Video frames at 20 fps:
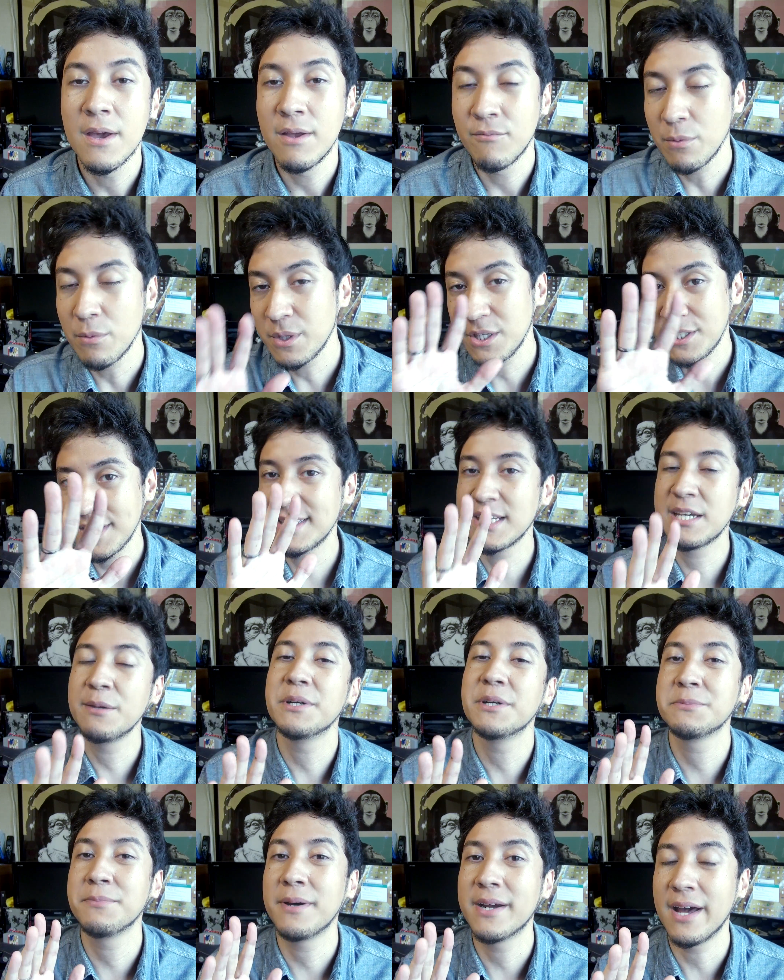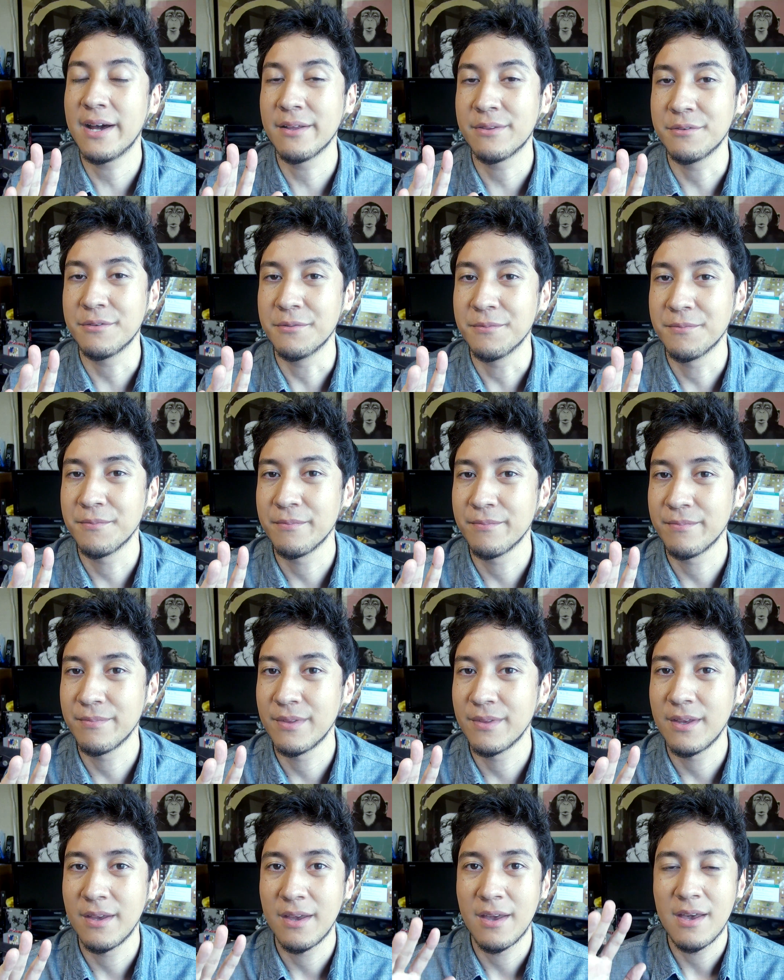Vamos deixar esse aqui mais barato.
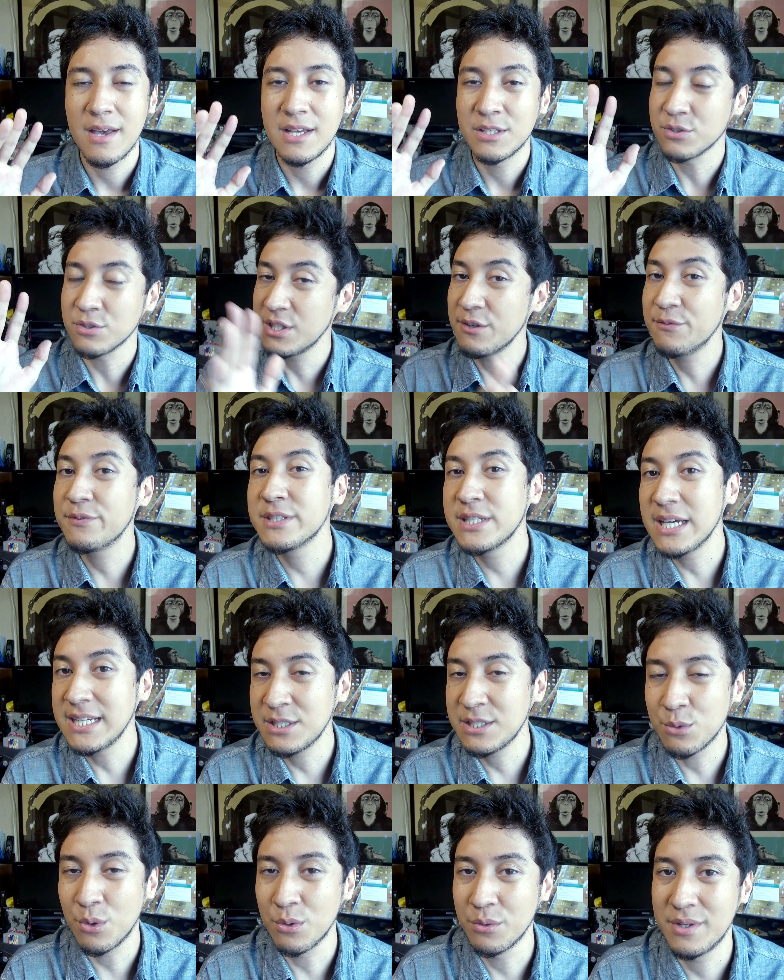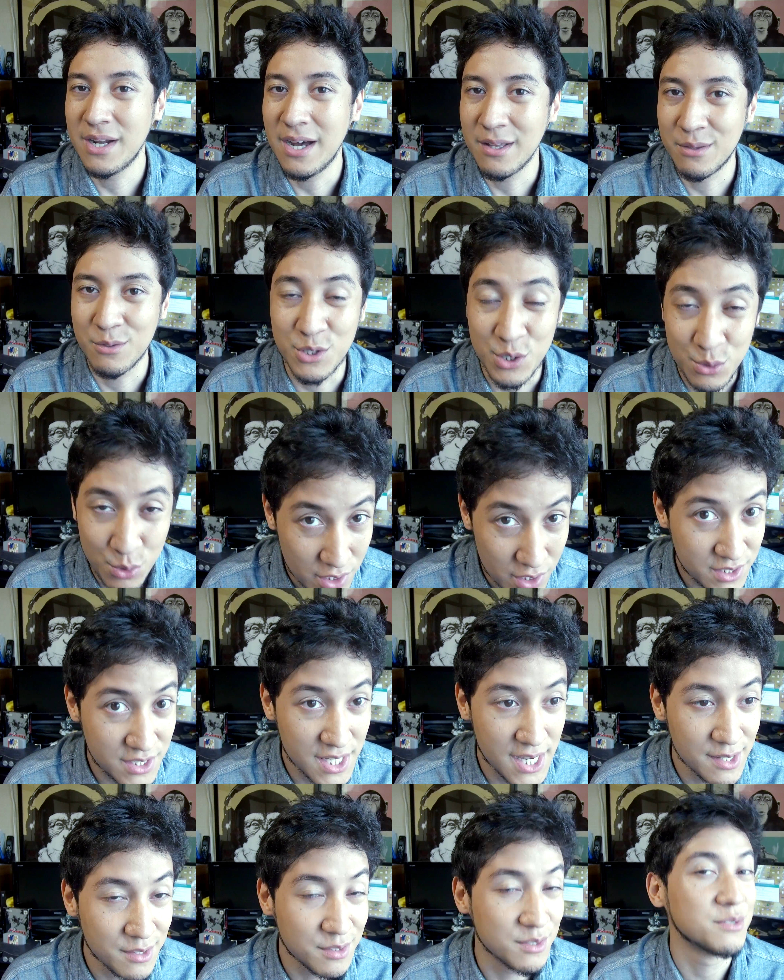Se você fizer esse contrato de dois
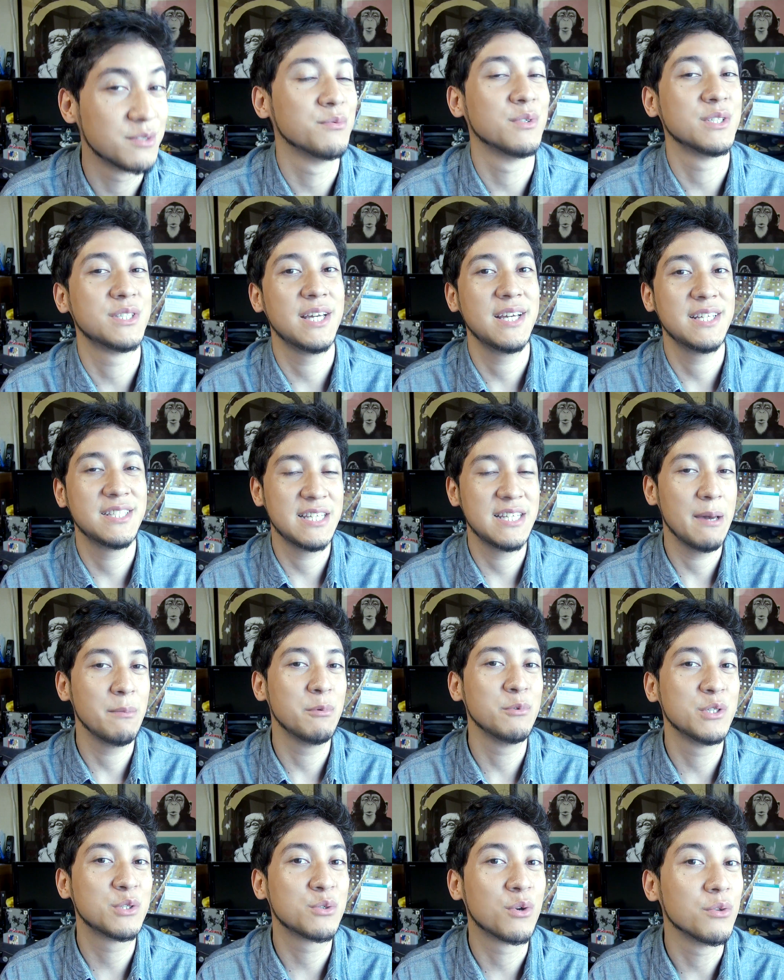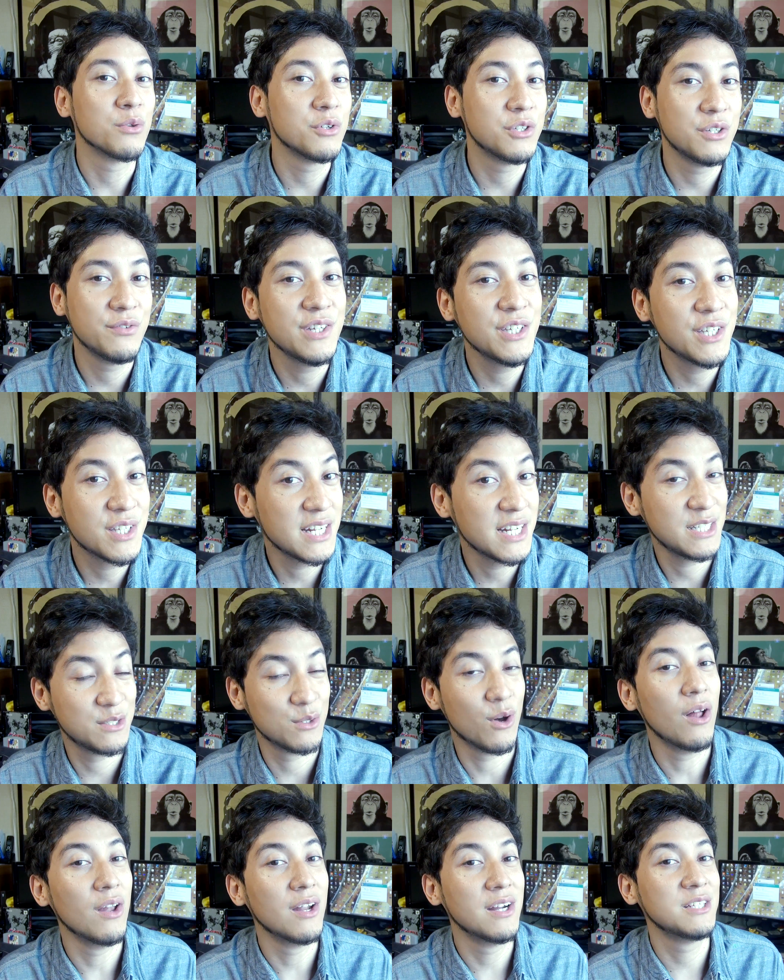anos, você recebe um desconto de 23
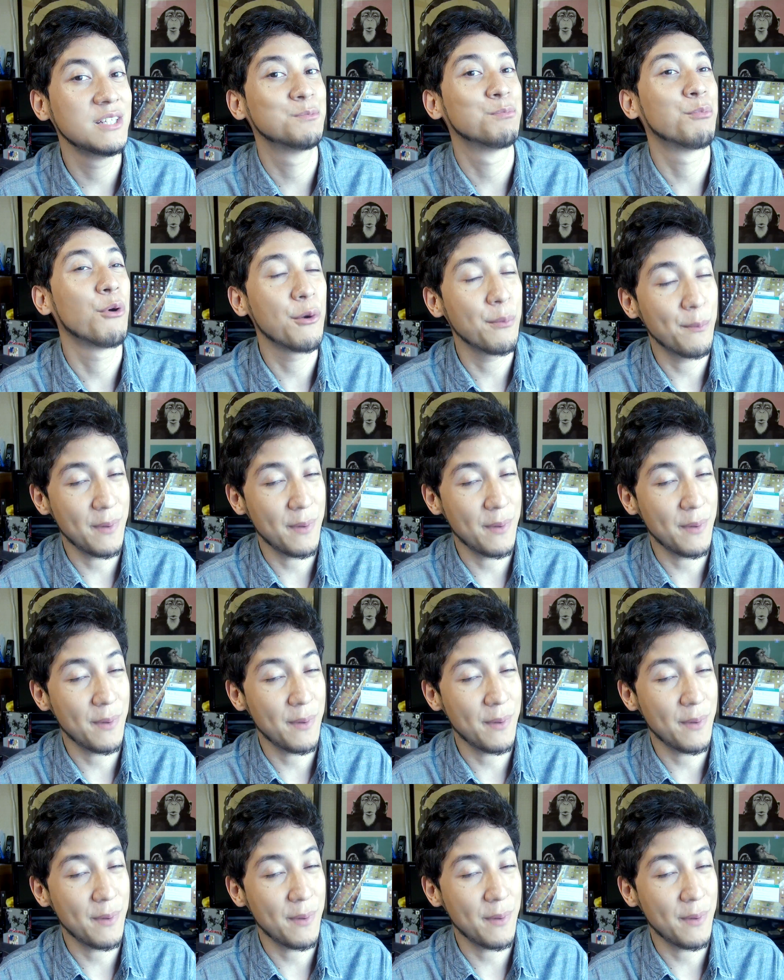dólares por